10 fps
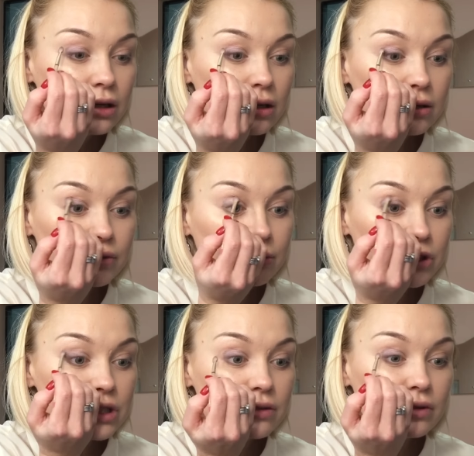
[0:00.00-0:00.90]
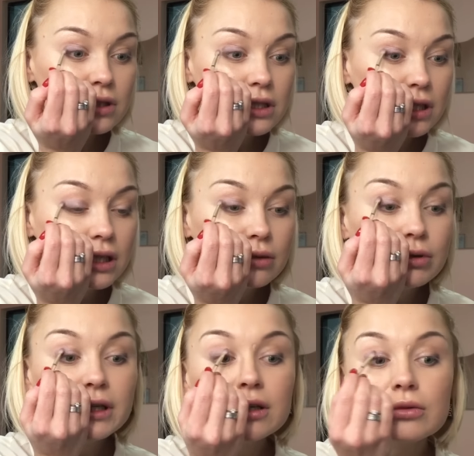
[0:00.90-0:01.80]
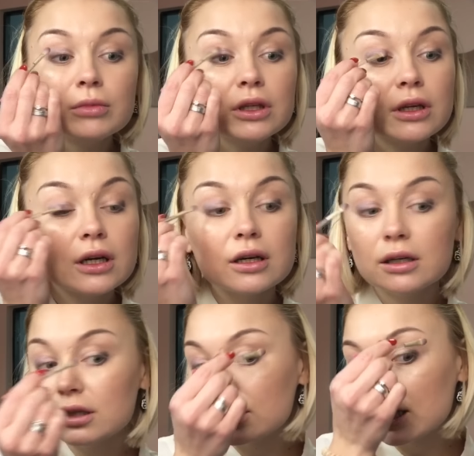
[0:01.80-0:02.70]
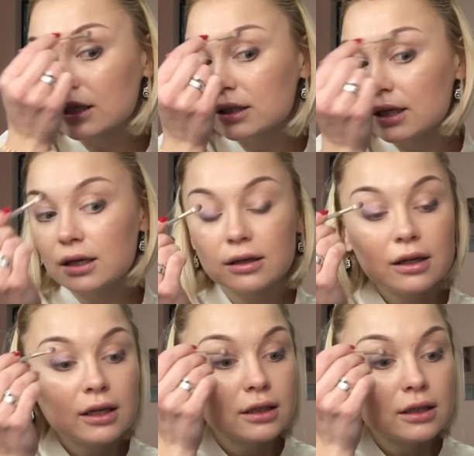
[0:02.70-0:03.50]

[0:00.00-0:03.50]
Э, вы можете видеть некие блики у меня и так на,